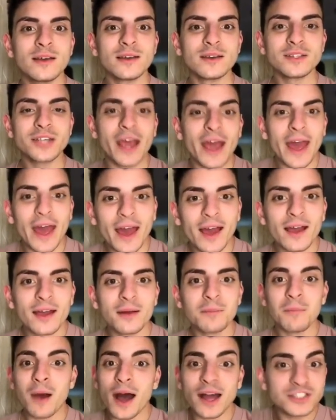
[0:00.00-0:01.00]
Cioè,
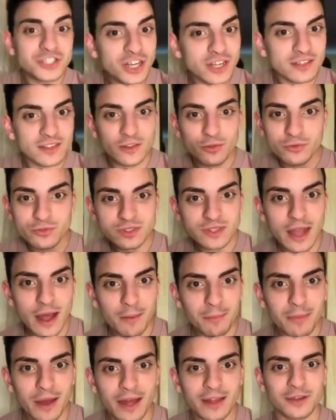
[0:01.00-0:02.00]
ma la gente non
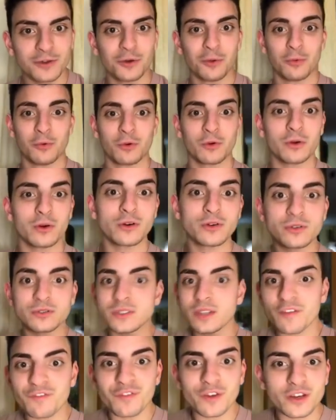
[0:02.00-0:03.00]
sta bene comunque,
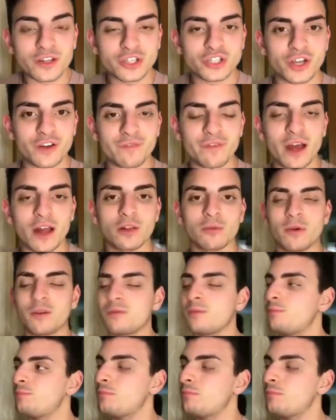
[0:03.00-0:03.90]
sta fuori di cervello,